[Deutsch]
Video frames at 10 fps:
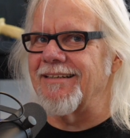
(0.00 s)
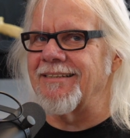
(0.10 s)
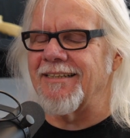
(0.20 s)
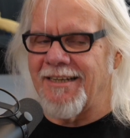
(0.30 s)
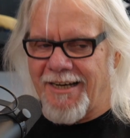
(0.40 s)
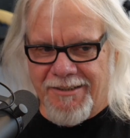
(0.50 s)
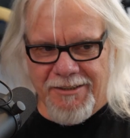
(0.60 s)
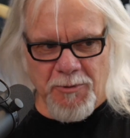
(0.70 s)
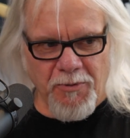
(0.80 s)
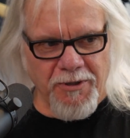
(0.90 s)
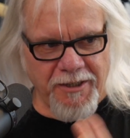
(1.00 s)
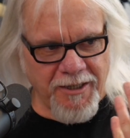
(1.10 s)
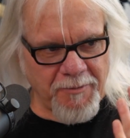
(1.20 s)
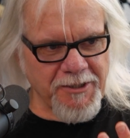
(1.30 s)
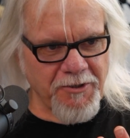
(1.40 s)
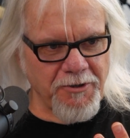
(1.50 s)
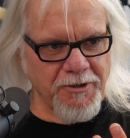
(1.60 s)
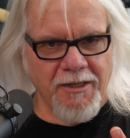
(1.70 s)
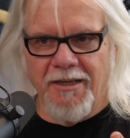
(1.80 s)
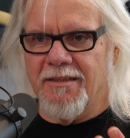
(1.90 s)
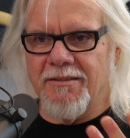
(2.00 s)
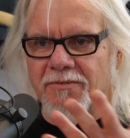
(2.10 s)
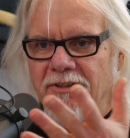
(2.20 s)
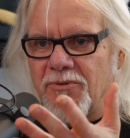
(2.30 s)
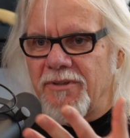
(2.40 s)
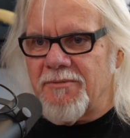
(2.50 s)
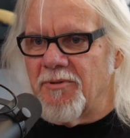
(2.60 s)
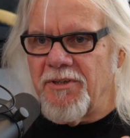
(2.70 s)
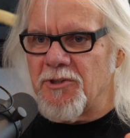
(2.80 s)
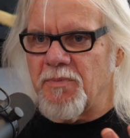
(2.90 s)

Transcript: es hat keiner gesprochen, ich habe es gehört. So wie du jetzt mit mir